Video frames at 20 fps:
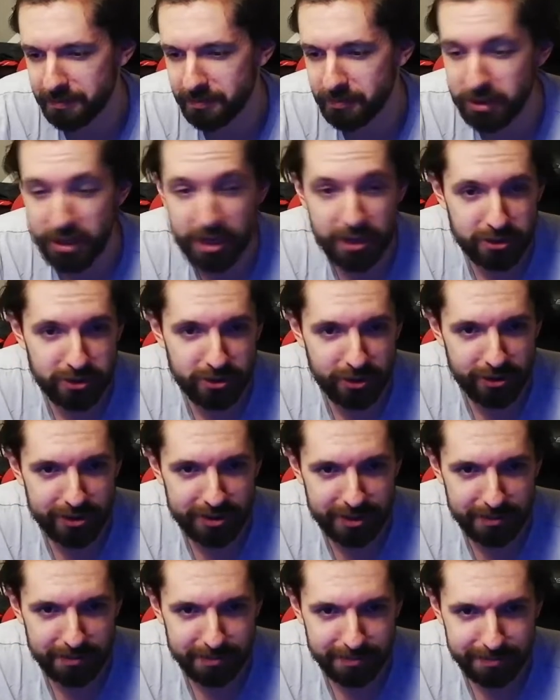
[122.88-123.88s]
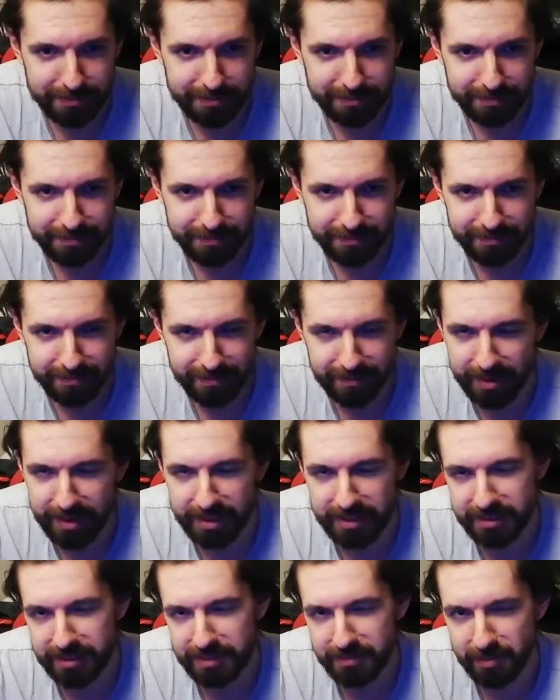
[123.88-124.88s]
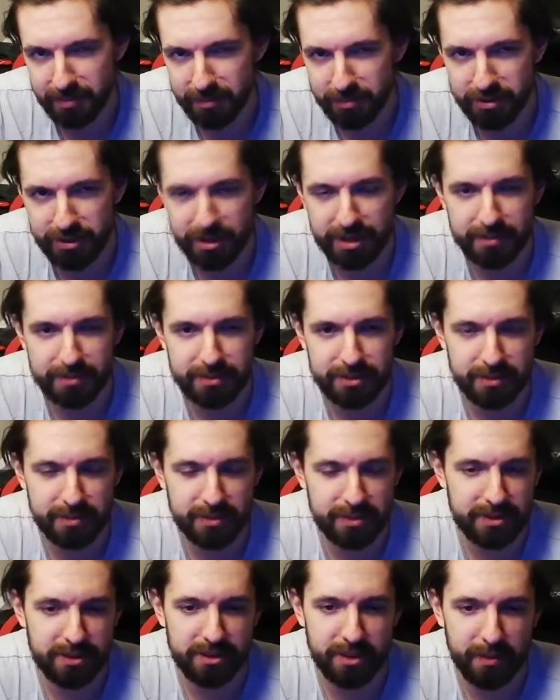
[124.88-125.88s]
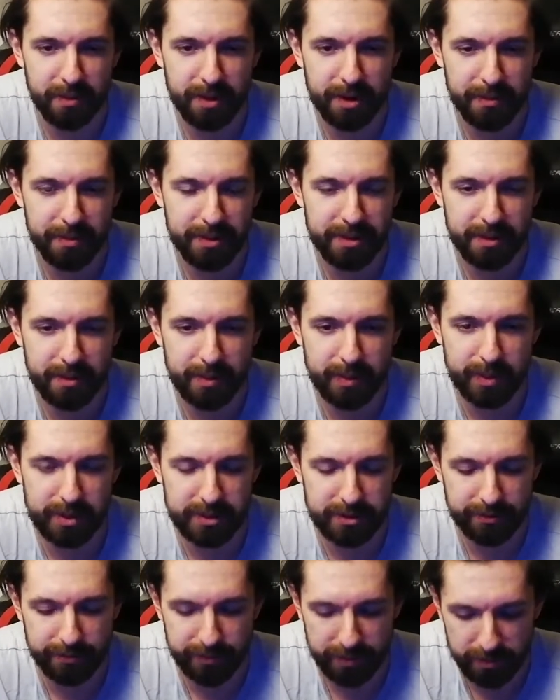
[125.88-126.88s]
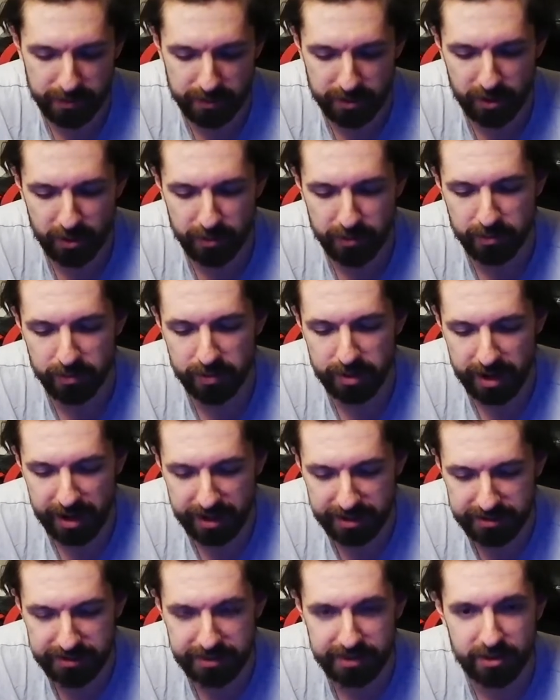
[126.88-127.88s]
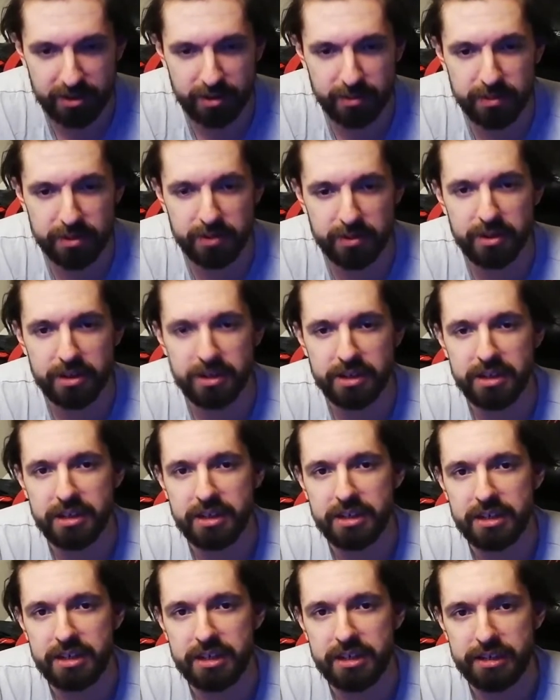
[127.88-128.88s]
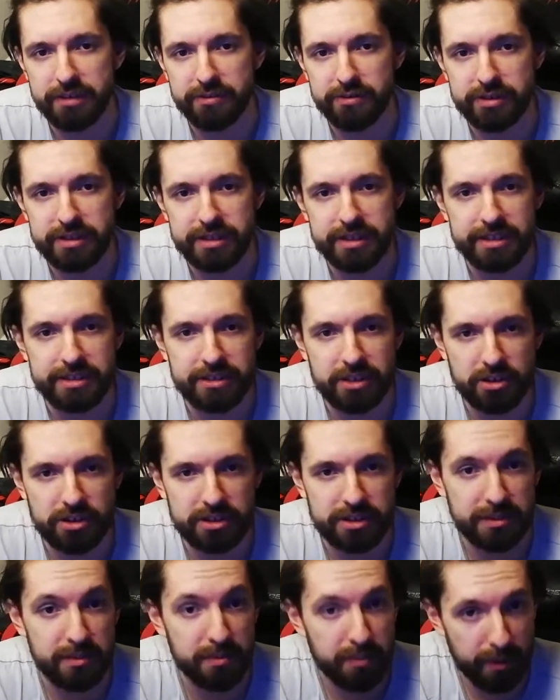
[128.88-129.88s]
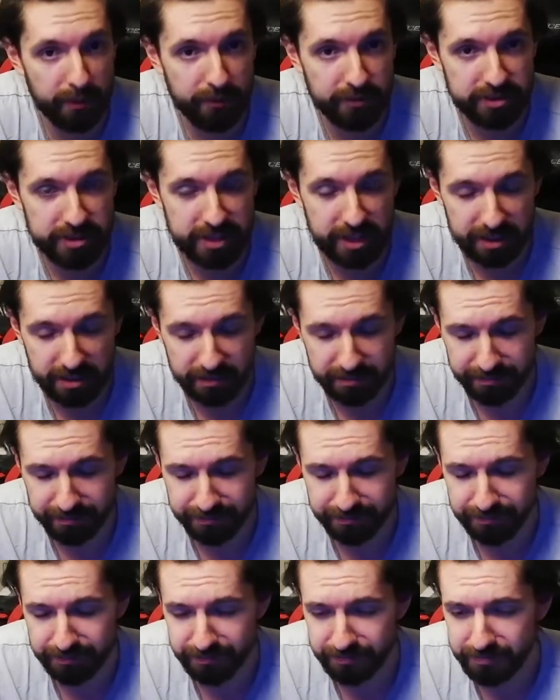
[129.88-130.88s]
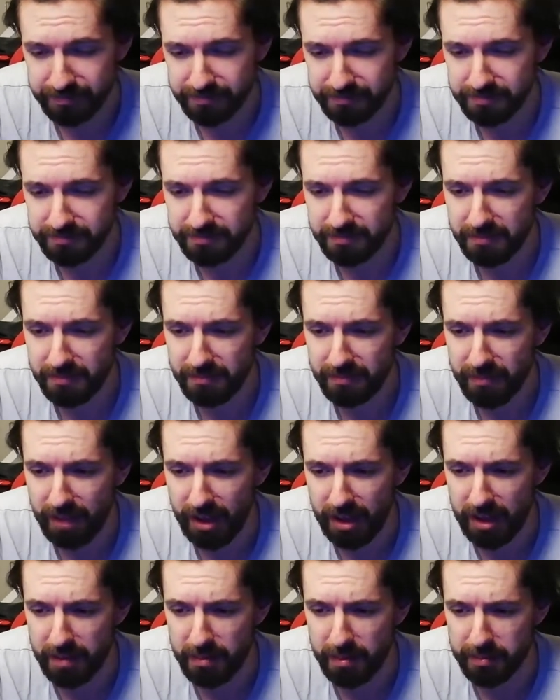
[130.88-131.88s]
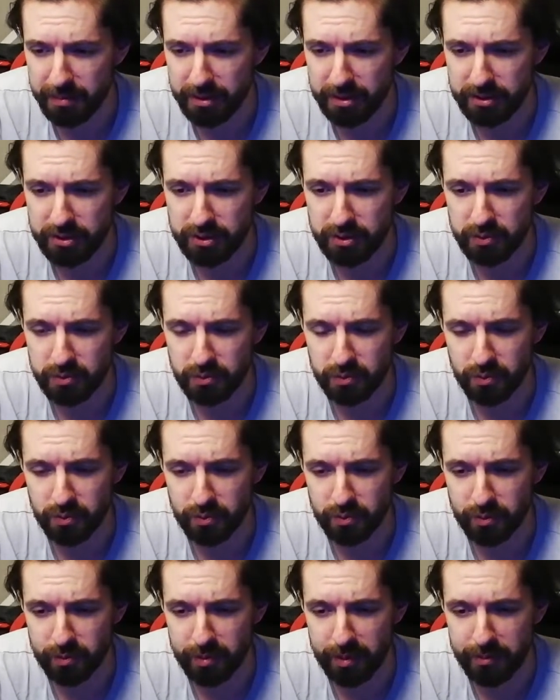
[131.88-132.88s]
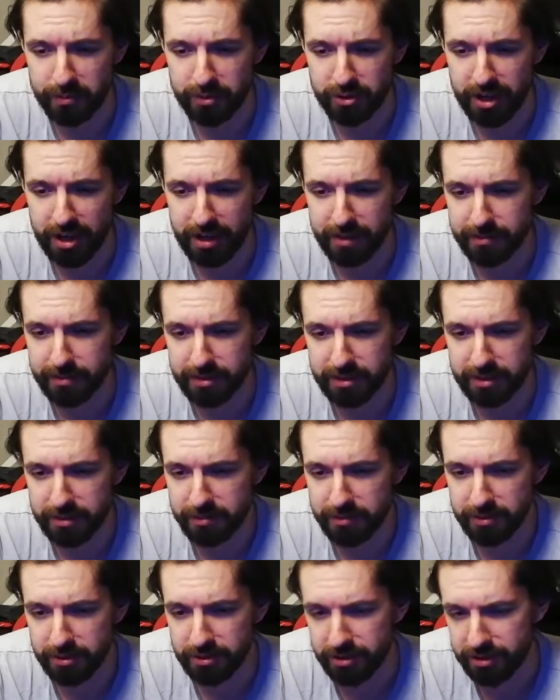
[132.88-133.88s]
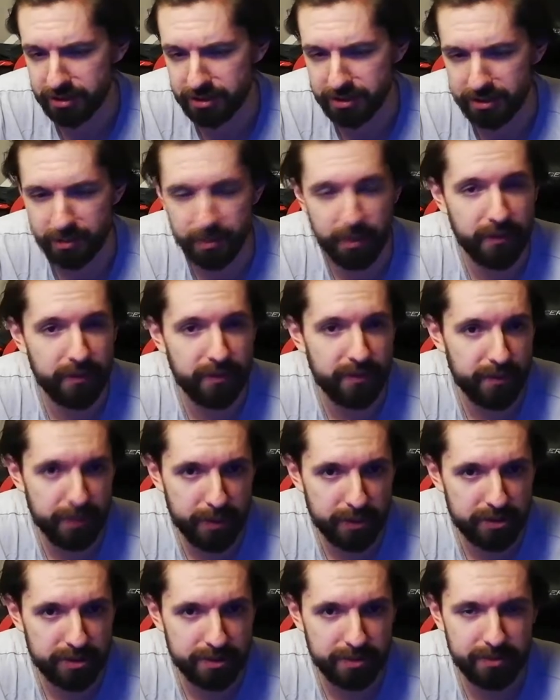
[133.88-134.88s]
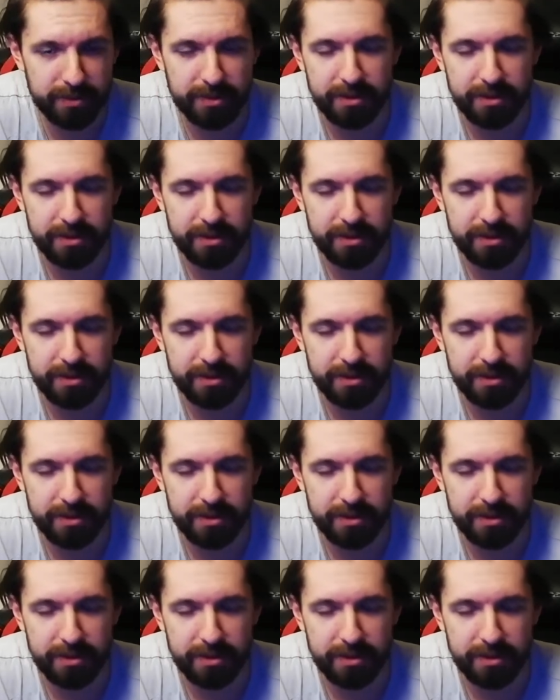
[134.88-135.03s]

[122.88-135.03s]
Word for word: ciężko z tym, więc pomyślałem sobie, no dobra, będę po prostu filmy robił, reakcje robił i wszystkie rzeczy z tym powiązane. I po prostu pomyślałem sobie, że opowiem Wam o tym,